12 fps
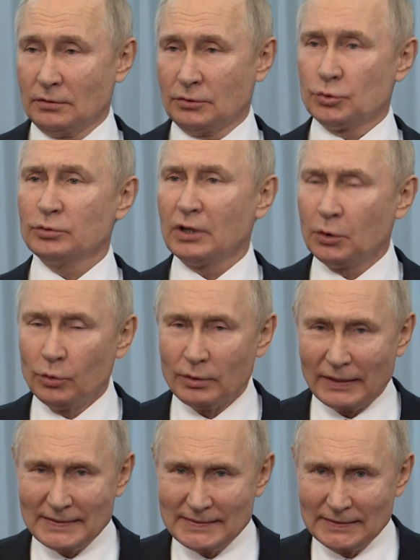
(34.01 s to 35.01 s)
что такое
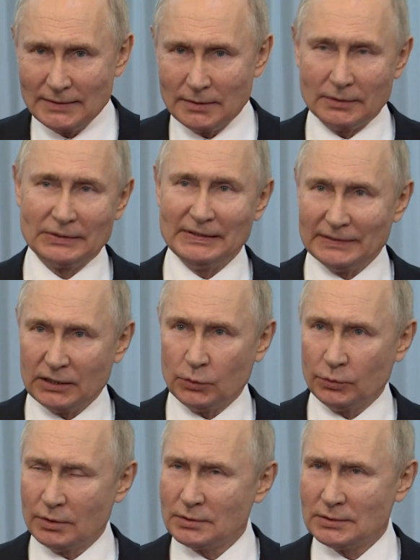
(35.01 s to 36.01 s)
Россия, где
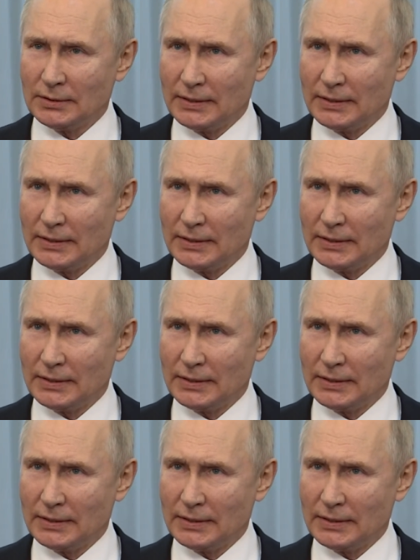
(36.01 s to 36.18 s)
находится